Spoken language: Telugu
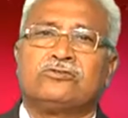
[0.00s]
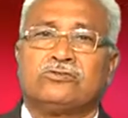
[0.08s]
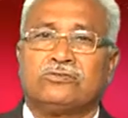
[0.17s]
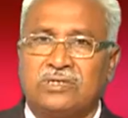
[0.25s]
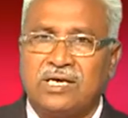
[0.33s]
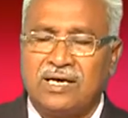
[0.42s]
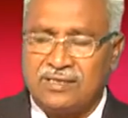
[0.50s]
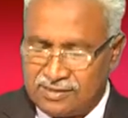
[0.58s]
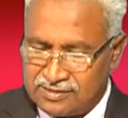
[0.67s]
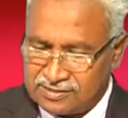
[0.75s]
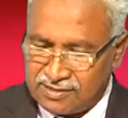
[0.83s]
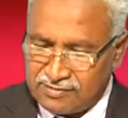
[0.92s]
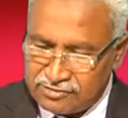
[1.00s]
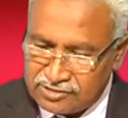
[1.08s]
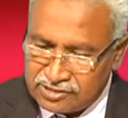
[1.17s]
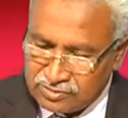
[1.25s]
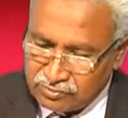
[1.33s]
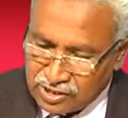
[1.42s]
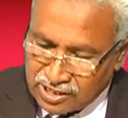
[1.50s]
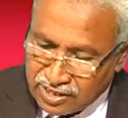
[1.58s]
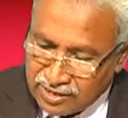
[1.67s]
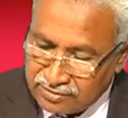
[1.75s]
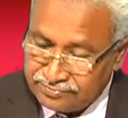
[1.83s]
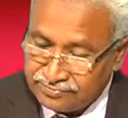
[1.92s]
సునాద సంవత్సరము
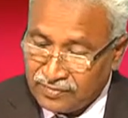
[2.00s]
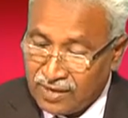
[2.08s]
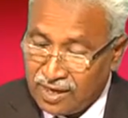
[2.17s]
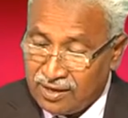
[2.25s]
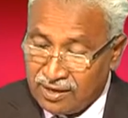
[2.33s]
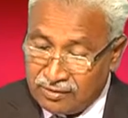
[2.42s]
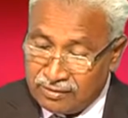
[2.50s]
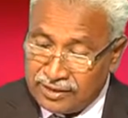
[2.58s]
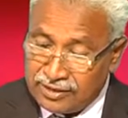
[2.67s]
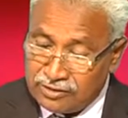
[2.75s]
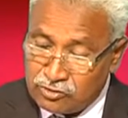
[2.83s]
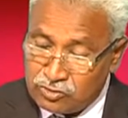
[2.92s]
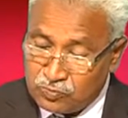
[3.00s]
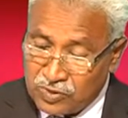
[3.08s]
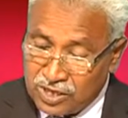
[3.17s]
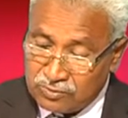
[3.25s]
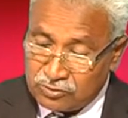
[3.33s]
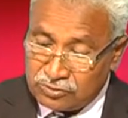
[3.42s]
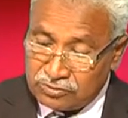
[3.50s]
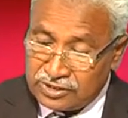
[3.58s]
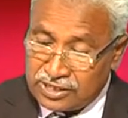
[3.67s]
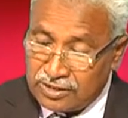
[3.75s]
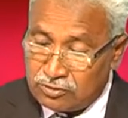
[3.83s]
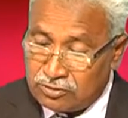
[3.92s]
అన్నారు కనుక ఈరోజు మనము
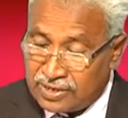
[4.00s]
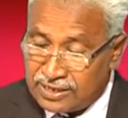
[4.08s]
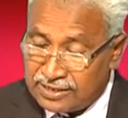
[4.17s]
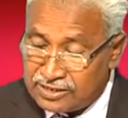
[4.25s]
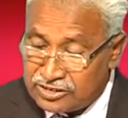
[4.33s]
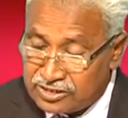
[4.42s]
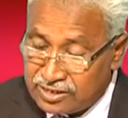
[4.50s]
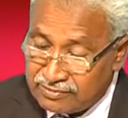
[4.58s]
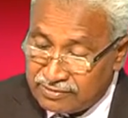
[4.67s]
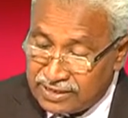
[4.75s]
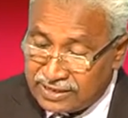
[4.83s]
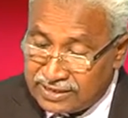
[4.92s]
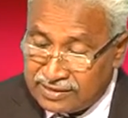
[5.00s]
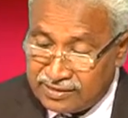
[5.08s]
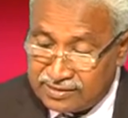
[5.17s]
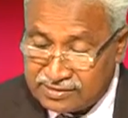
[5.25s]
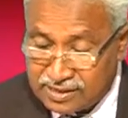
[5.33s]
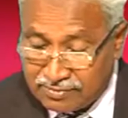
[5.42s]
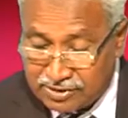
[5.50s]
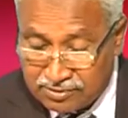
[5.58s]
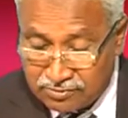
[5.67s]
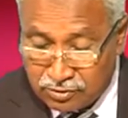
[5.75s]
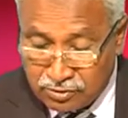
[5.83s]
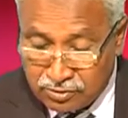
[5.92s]
దేవుడు మనకిచ్చినటువంటి
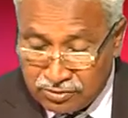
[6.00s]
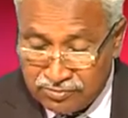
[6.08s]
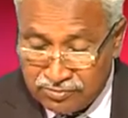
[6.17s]
సమయములో